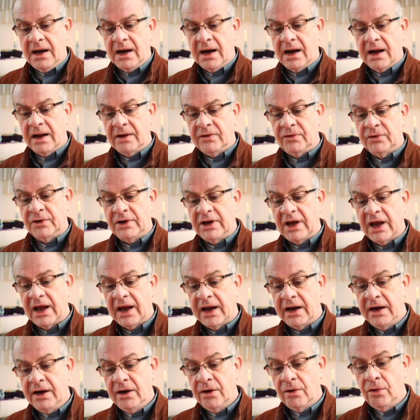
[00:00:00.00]
Also die
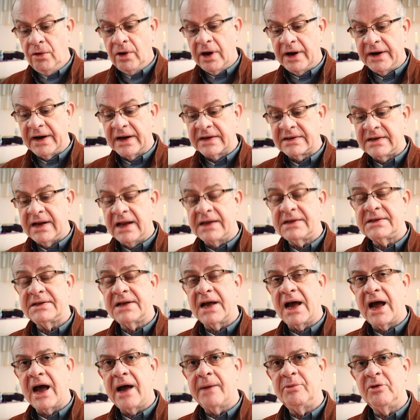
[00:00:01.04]
Erinnerung an das
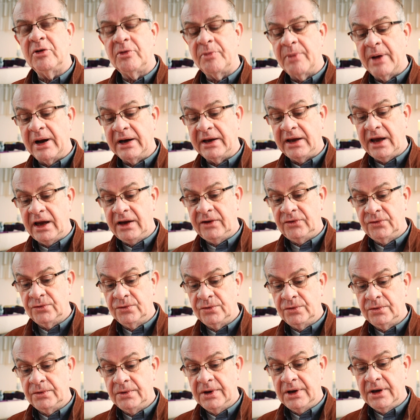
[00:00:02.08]
letzte Abendmahl
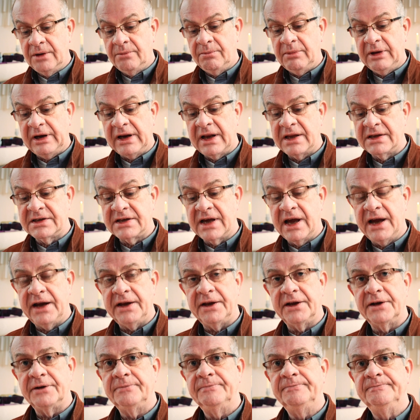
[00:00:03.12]
Jesu mit den
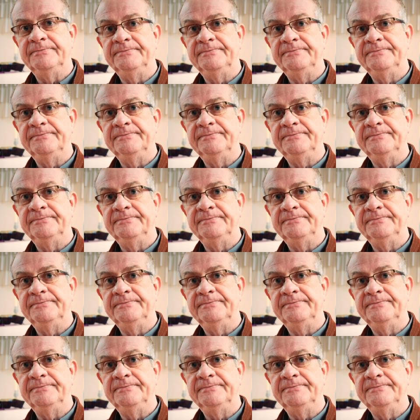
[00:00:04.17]
Seinen,